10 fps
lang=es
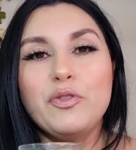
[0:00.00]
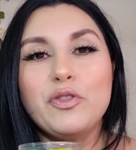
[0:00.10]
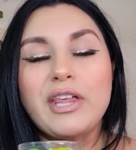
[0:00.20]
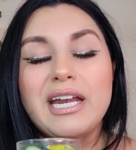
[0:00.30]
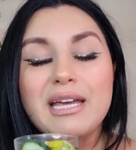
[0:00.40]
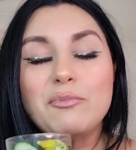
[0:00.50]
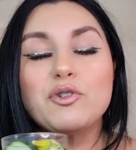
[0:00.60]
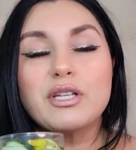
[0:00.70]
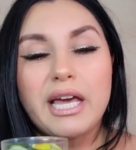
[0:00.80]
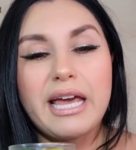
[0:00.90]

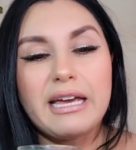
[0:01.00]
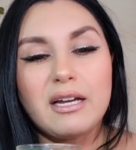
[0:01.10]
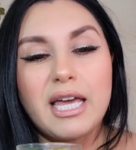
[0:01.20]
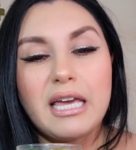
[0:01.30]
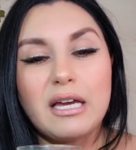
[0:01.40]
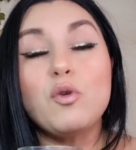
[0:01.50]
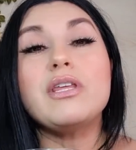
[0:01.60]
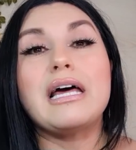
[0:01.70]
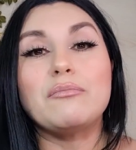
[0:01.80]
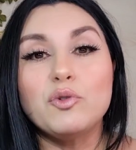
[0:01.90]
tenemos que eh,
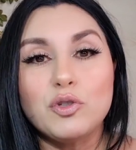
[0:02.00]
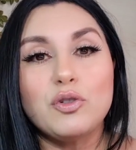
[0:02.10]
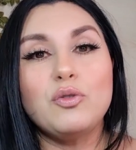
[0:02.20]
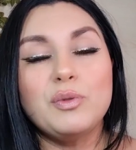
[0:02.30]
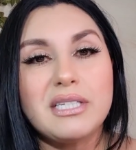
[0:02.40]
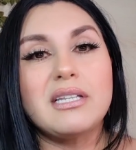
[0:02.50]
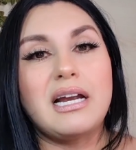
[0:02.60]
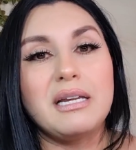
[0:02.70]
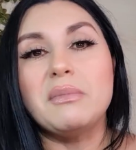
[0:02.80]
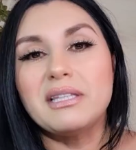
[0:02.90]
cuidar mucho nuestra
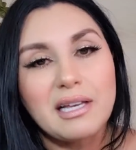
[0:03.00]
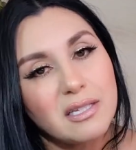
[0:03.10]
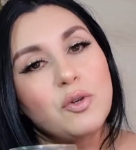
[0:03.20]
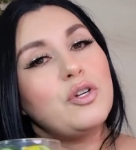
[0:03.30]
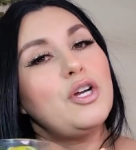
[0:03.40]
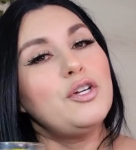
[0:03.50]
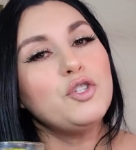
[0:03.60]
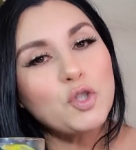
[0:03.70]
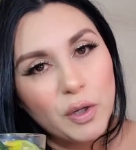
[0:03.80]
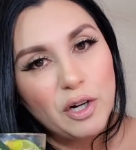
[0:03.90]
alimentación.
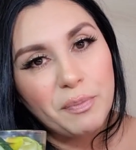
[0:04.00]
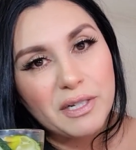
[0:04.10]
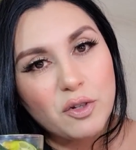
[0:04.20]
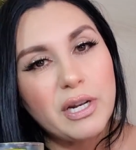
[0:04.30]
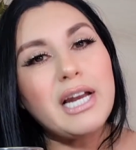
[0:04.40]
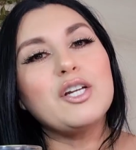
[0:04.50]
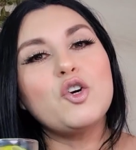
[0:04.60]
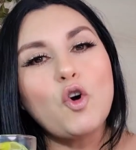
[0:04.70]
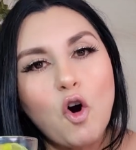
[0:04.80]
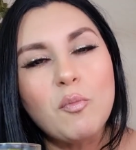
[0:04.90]
Yo en lo personal
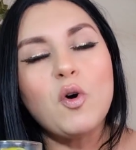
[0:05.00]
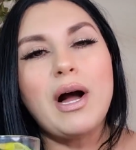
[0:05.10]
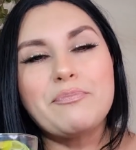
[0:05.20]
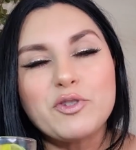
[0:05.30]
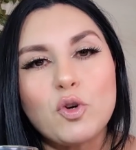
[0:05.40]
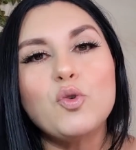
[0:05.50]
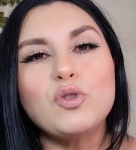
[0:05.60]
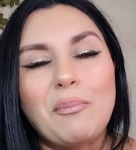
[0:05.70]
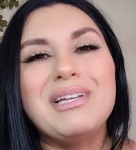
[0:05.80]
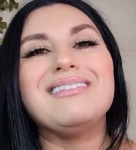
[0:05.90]
como
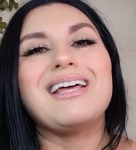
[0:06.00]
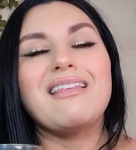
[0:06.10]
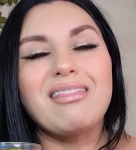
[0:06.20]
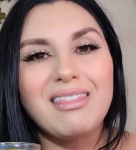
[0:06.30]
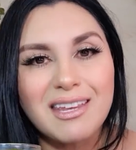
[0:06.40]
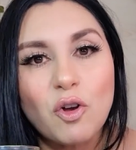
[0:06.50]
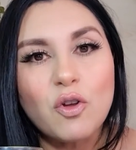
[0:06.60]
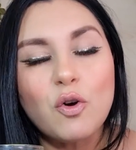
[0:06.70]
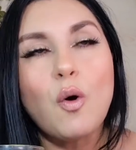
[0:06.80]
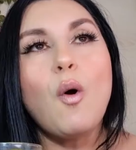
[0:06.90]
absolutamente de
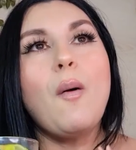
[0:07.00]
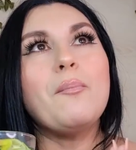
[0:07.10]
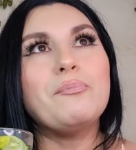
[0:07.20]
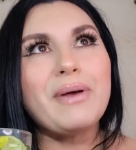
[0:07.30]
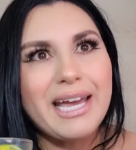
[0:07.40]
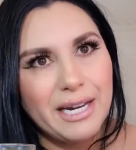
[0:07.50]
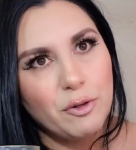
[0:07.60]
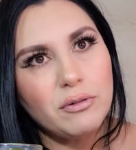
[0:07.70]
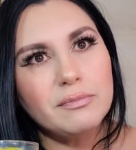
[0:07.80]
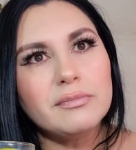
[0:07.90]
todo,
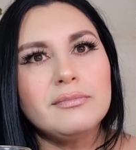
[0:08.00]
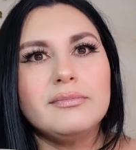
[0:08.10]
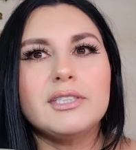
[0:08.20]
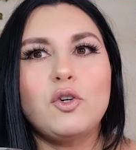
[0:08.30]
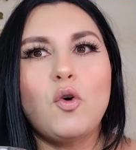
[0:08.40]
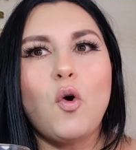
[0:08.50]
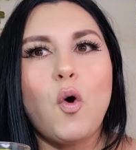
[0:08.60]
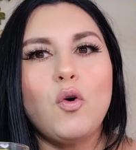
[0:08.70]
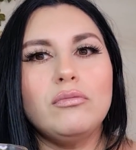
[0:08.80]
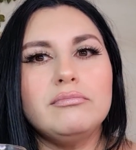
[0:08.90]
pero
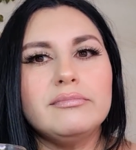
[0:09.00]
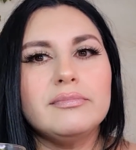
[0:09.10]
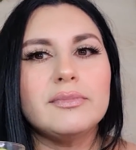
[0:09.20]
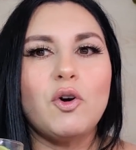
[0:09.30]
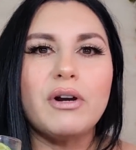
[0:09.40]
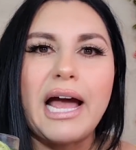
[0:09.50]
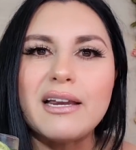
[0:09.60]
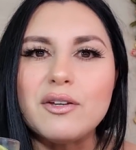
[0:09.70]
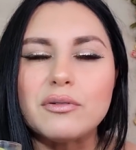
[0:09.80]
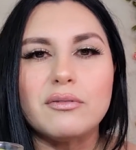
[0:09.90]
con
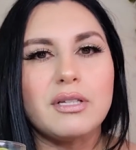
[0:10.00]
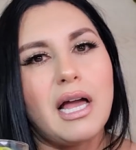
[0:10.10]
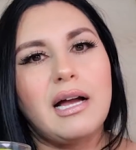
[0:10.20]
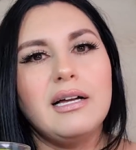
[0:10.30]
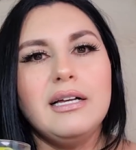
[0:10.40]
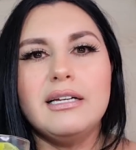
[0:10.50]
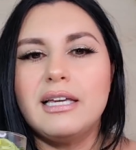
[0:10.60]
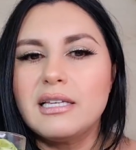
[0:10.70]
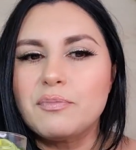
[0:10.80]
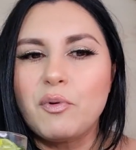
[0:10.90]
horarios, o sea,
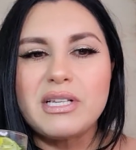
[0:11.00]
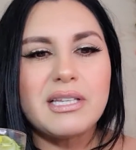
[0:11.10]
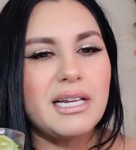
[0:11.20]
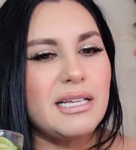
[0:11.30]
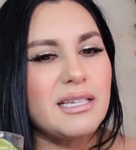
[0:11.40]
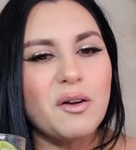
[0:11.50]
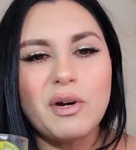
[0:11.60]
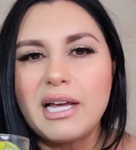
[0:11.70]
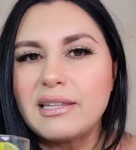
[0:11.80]
que después de las 5 de la